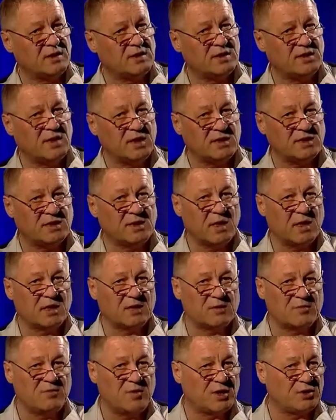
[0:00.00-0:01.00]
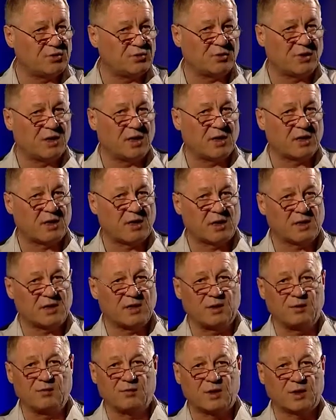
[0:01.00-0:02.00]
здесь я отмечу
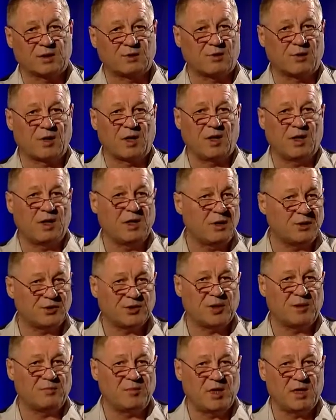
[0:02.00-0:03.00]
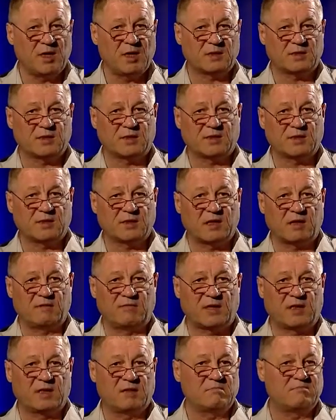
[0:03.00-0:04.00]
кинокартину, которая лично меня
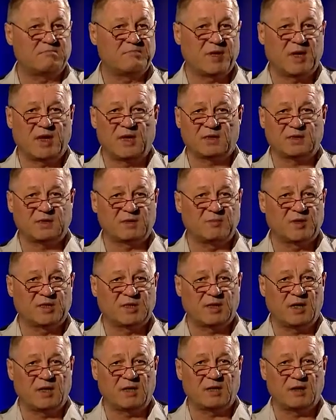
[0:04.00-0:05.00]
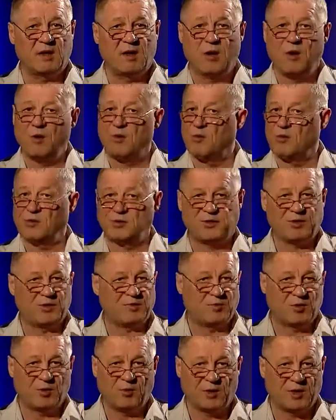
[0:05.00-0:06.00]
заставила переосмыслить очень
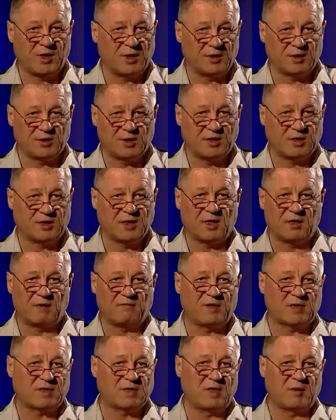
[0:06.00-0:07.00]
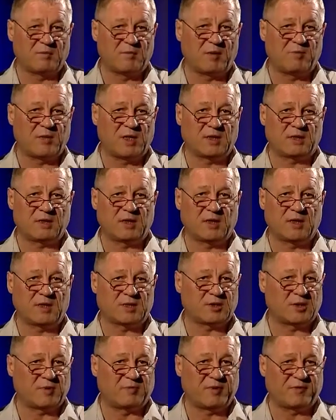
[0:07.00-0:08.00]
многие жизненно важные моменты
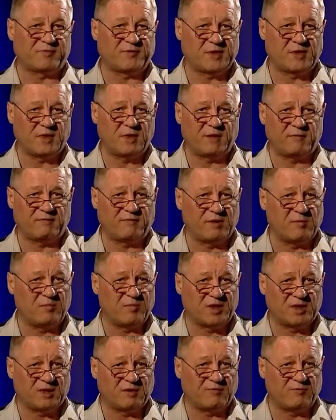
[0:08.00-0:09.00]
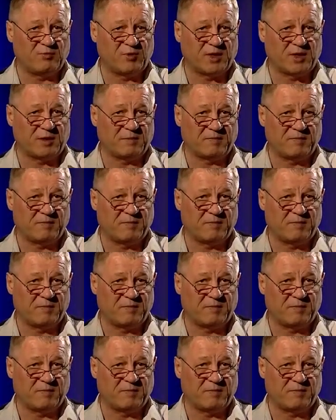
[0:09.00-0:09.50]
нашей повседневной бытовухи.